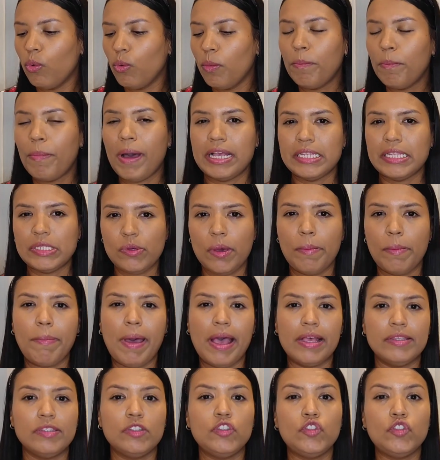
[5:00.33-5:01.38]
um passo a
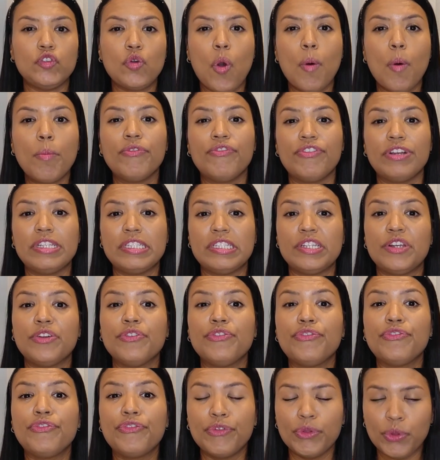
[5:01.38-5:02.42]
passo de como
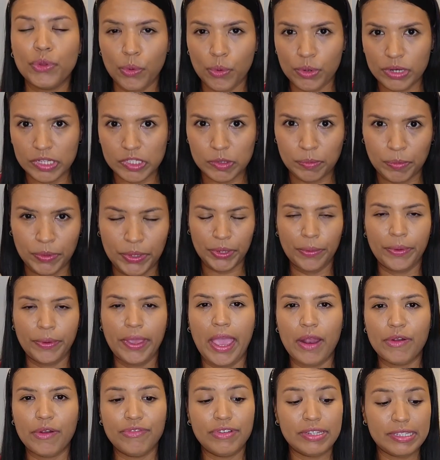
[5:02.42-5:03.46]
fazer flores, porque eu
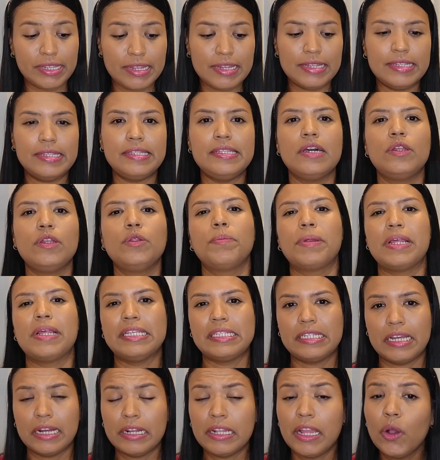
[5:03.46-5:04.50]
quero fazer esse ano para
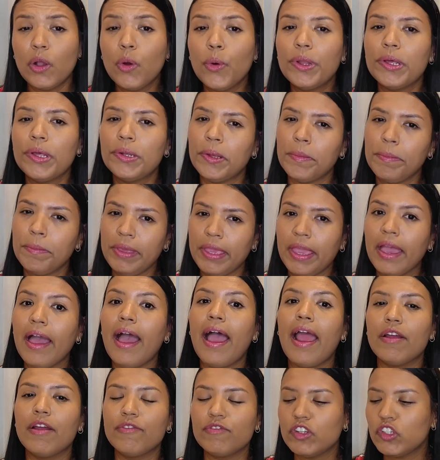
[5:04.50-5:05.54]
estar decorando a minha
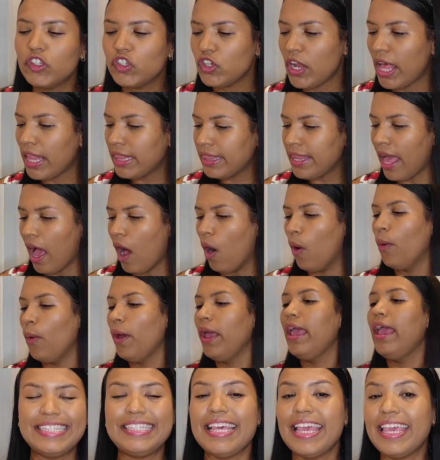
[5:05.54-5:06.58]
árvore de Natal.
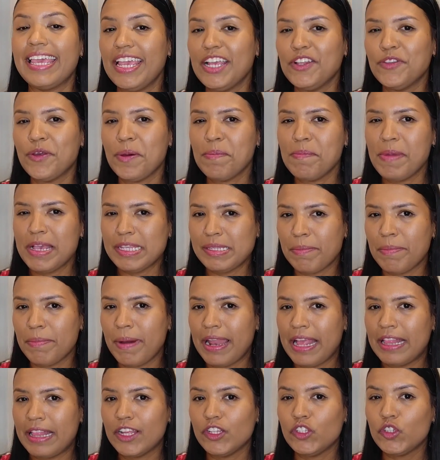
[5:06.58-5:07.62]
Seguindo a mesma
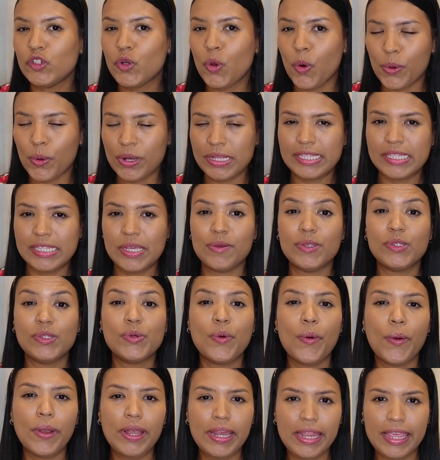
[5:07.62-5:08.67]
paleta de cores que eu
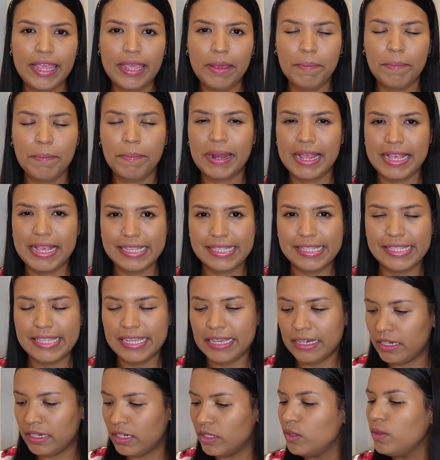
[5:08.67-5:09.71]
escolhi para
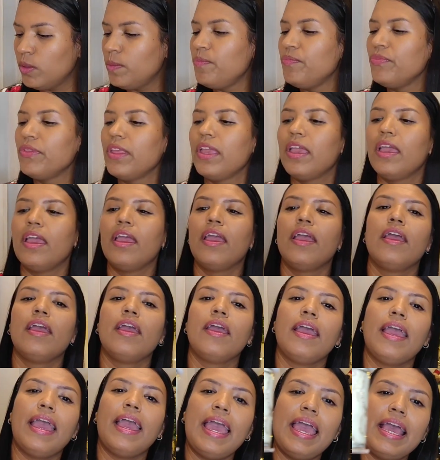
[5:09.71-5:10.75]
esse ano.
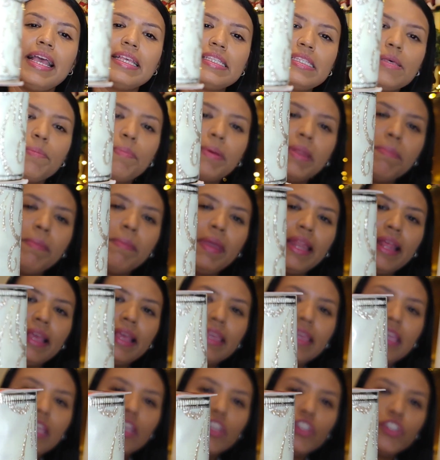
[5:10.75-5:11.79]
Essa primeira
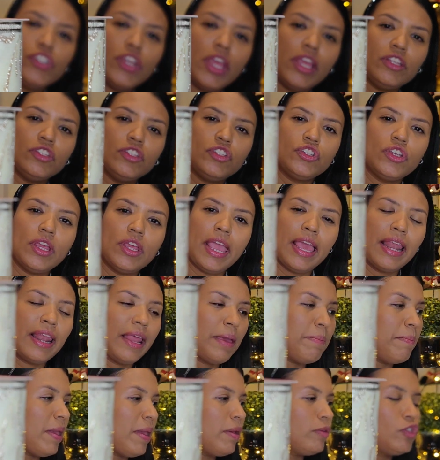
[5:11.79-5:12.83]
aqui, gente,
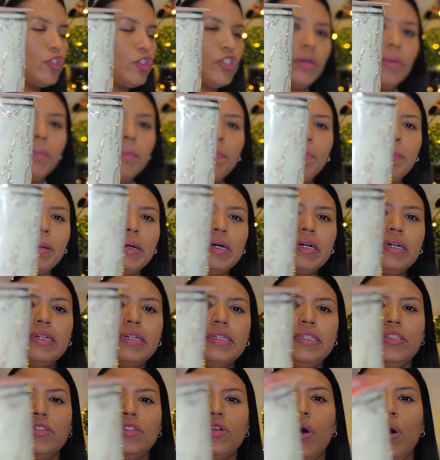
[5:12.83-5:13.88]
ela é meio
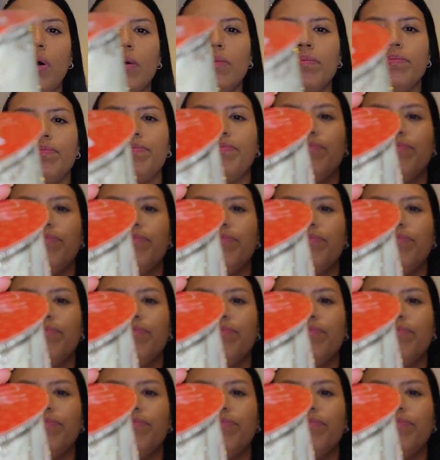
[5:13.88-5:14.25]
champanhe, ó.